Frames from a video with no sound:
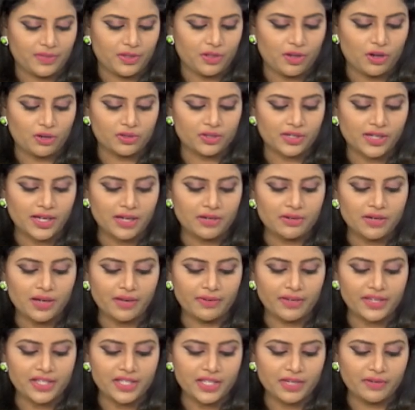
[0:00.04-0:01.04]
డాక్టర్ గారు
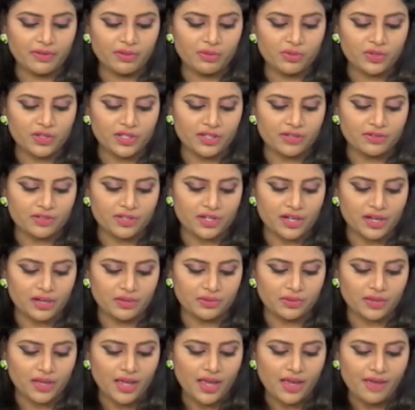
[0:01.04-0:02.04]
నా వయసు ఇరవై మూడు
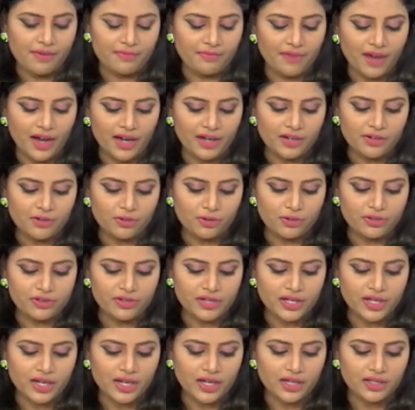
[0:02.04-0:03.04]
సంవత్సరాలు వారం
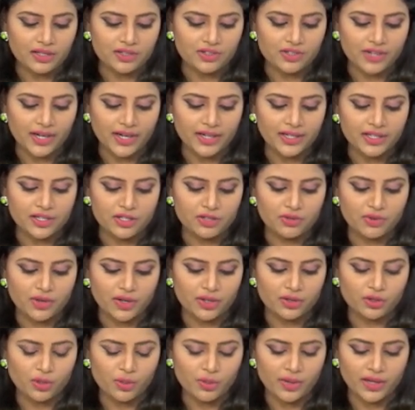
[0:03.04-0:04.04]
రోజులుగా జాండీస్
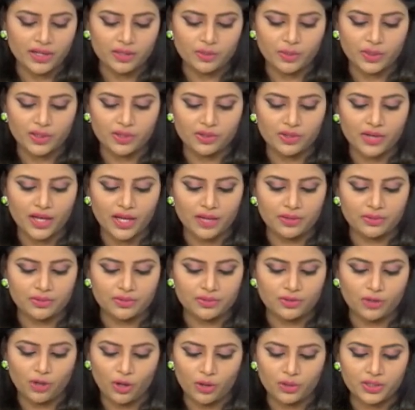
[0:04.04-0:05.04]
జ్వరంతో బాధపడుతున్నాను
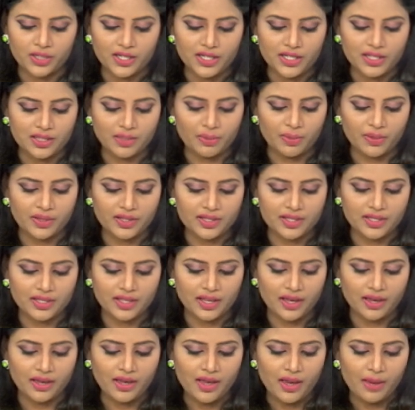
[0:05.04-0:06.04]
డాక్టర్ని
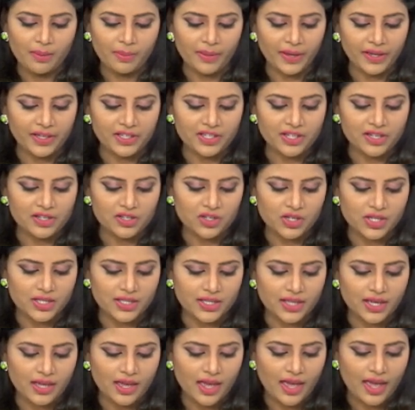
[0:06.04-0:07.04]
సంప్రదిస్తే పరీక్షలు
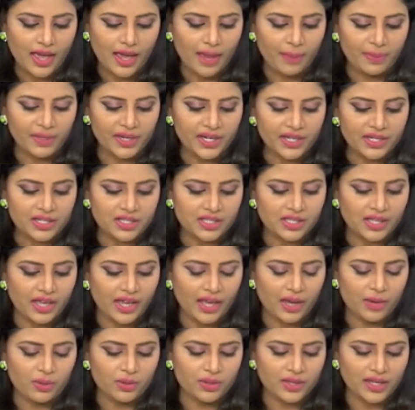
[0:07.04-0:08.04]
చేసి హెపటైటిస్
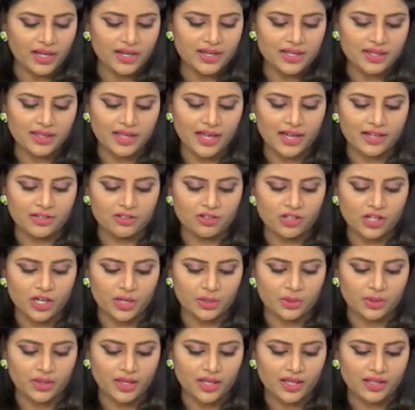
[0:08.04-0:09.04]
ఏ ఉందని
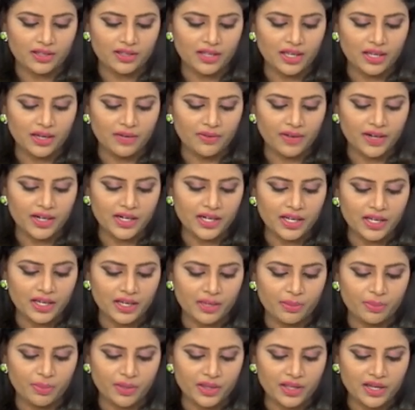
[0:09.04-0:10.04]
నిర్ధారించారు దీని వలన
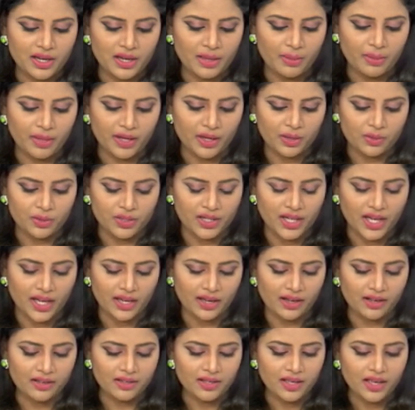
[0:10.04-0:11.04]
ఇబ్బందులు ఏమైనా
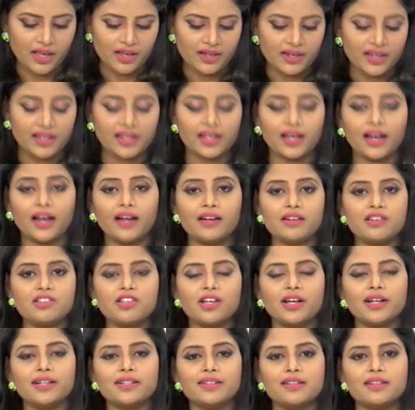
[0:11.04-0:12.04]
ఉంటాయా నేను ఎలాంటి
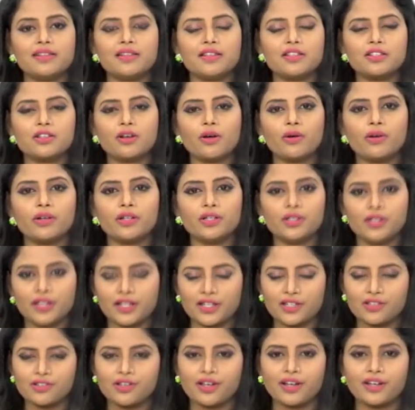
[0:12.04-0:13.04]
జాగ్రత్తలు తీసుకోవాలో
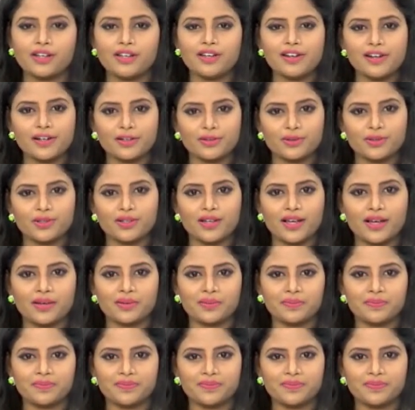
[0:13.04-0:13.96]
తెలియజేయండి అని అడుగుతున్నారు